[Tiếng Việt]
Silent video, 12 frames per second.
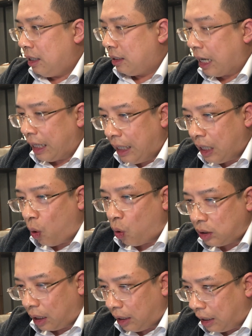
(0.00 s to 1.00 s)
để
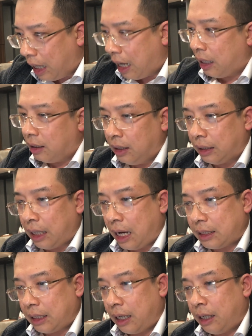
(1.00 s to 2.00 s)
hiểu rằng là người
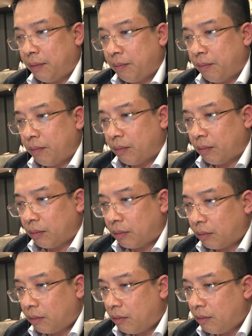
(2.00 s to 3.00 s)
ta sẽ
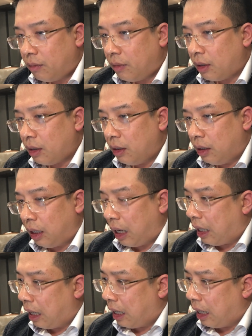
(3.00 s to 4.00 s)

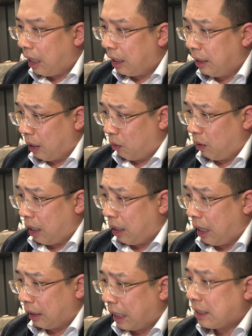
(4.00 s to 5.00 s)
là là là là hiểu là
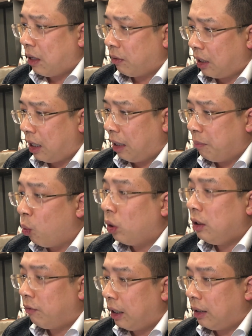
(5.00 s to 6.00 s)
là tại sao ta lại
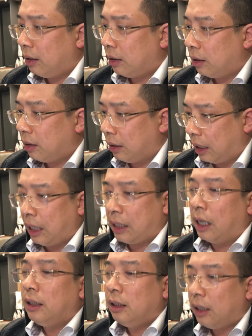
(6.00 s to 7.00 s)
muốn như vậy người ta lại
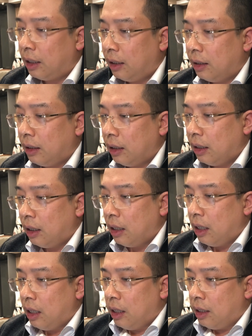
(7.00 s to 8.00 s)
cần như thế
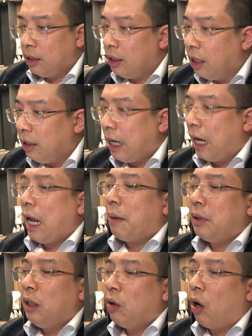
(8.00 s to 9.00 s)
nhưng để
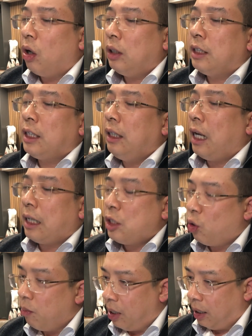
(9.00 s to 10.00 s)
làm điều đó thì chính là cái
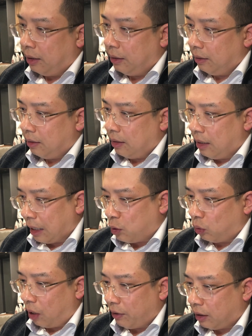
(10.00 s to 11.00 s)
số 10 là
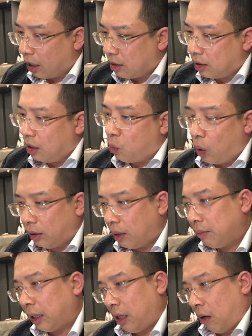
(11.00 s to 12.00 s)
chúng ta phải thật sự quan
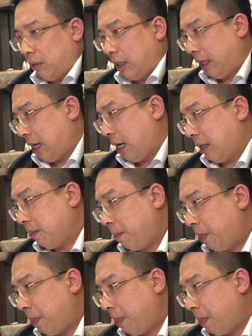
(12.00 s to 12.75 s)
tâm thật lòng với khách hàng